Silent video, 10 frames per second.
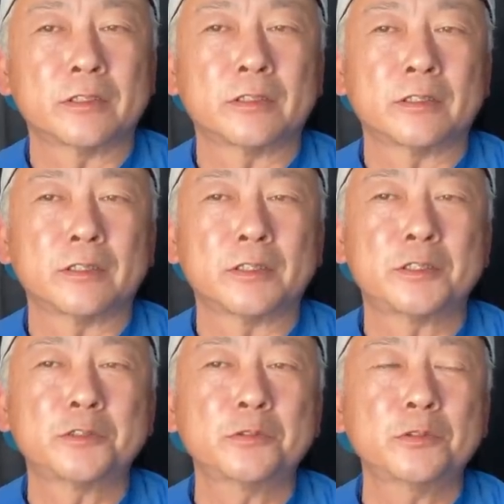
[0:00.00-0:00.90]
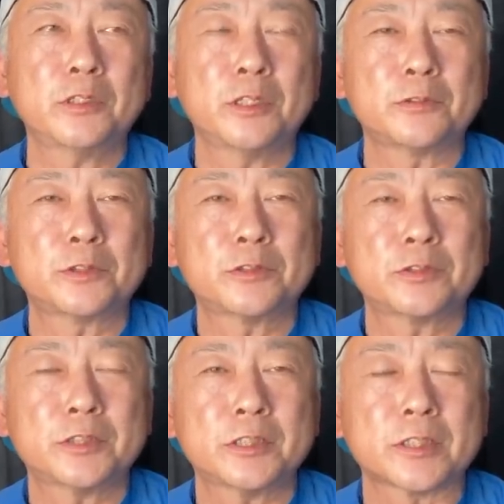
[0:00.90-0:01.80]
えー、非常にね、美
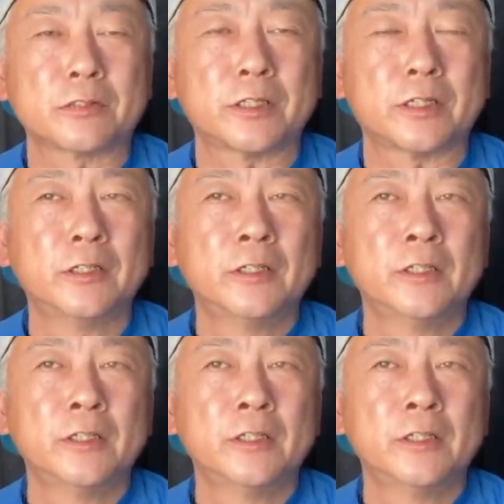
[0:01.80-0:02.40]
しい作例、